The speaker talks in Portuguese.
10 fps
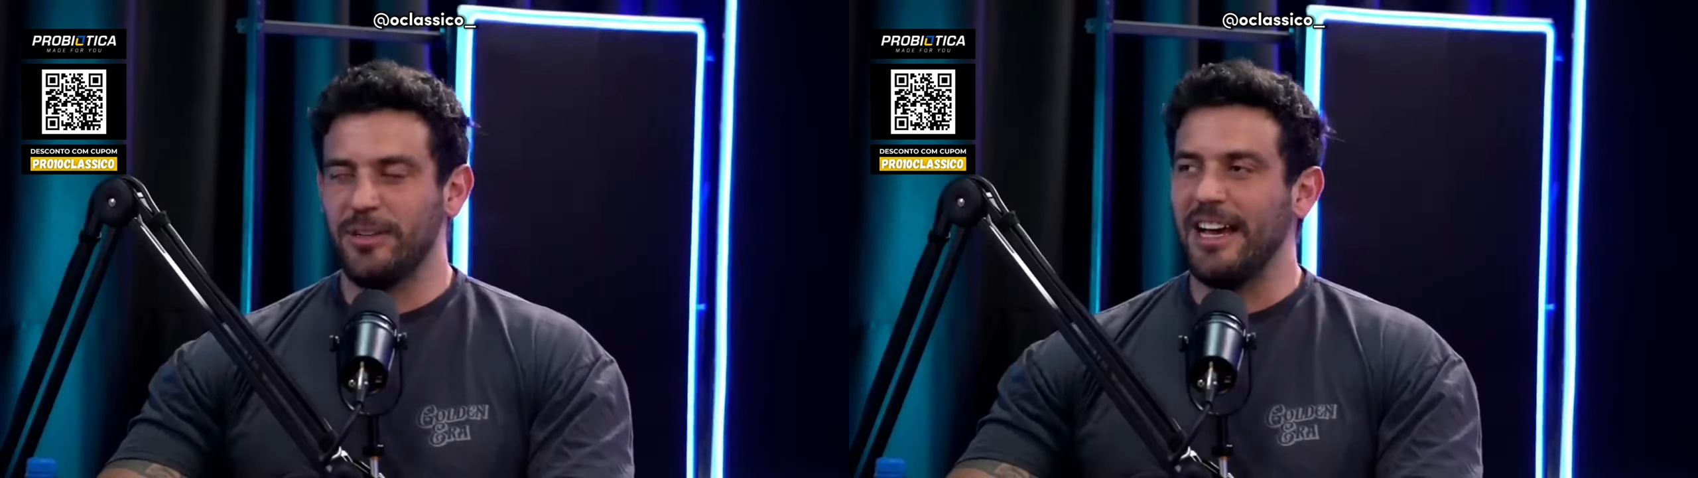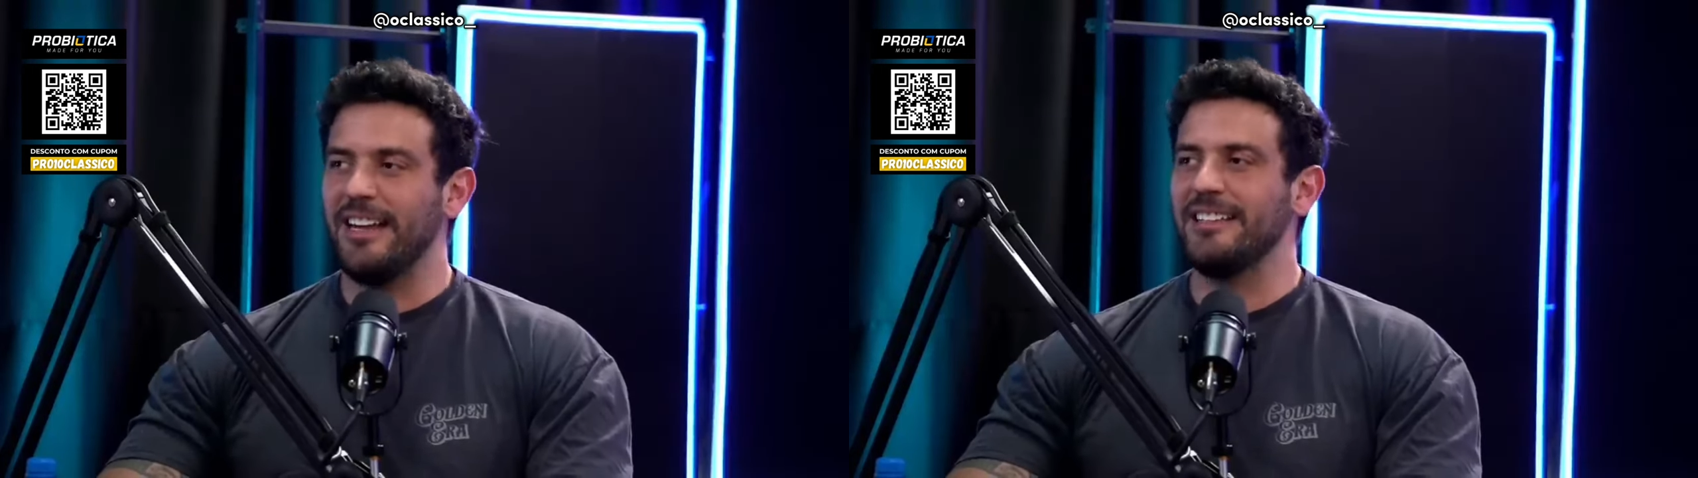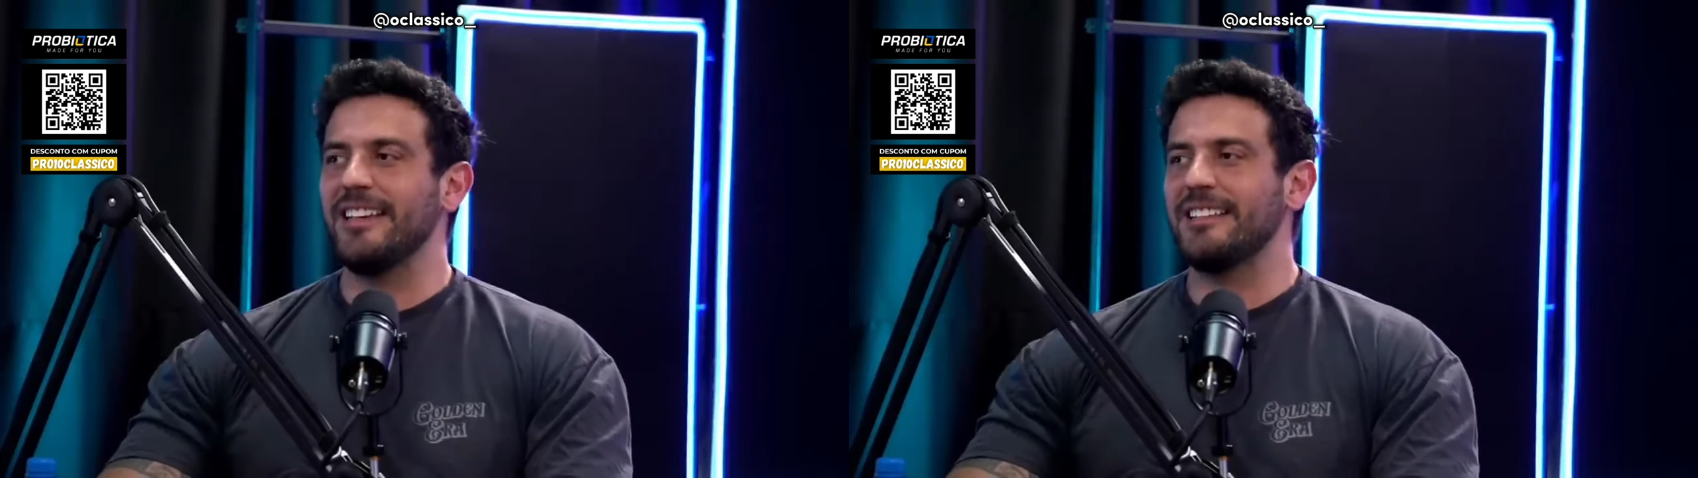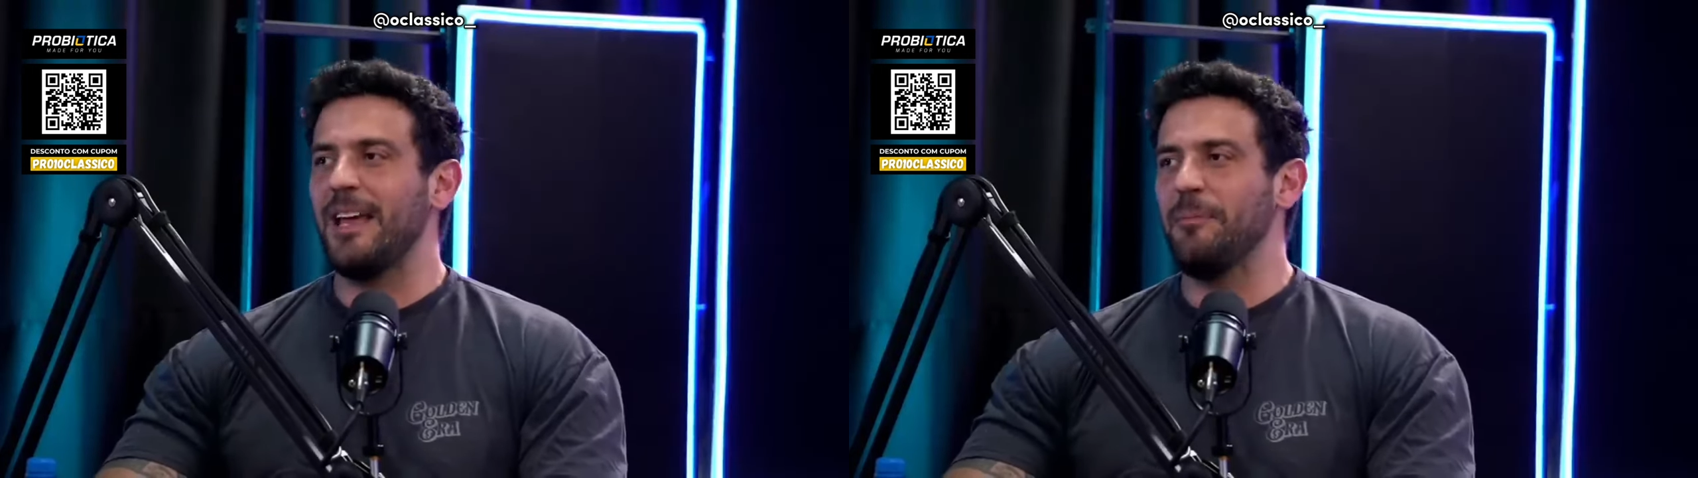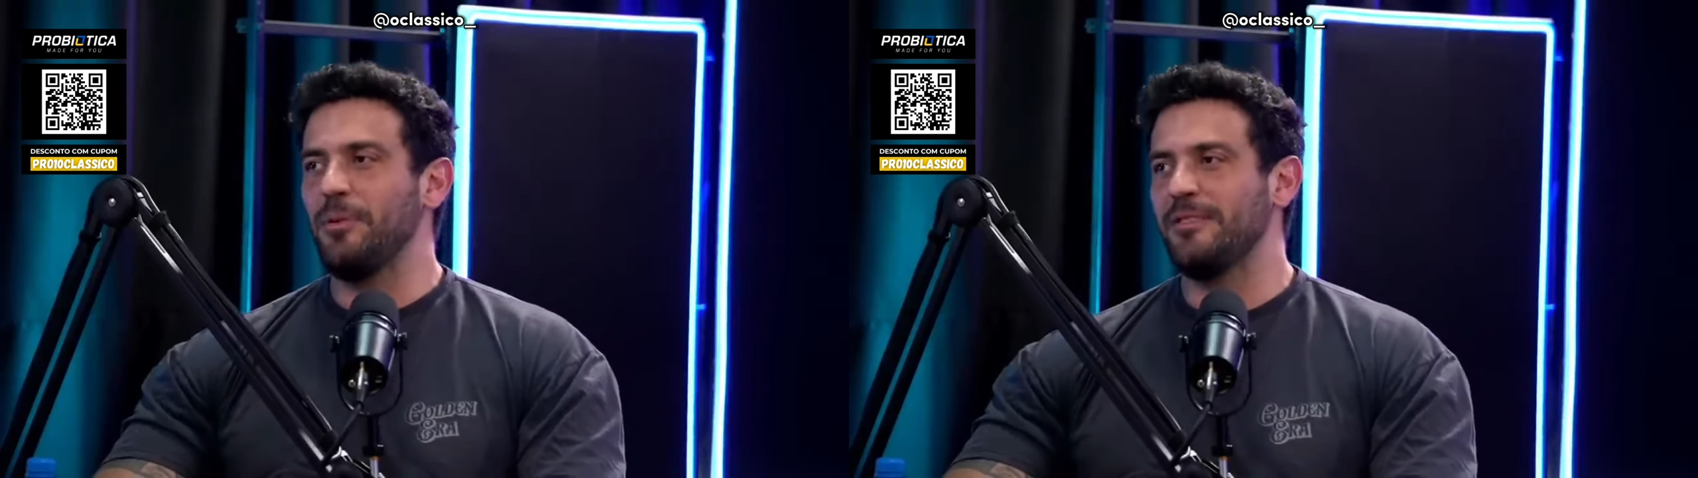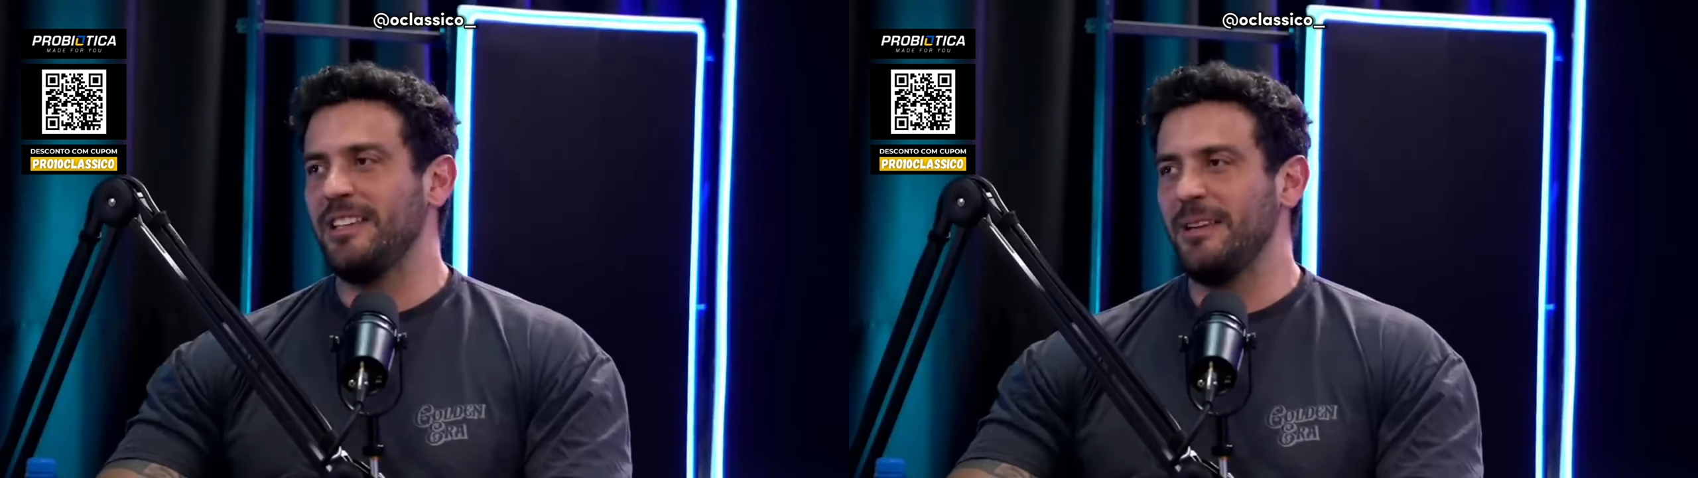se o cara quiser sair por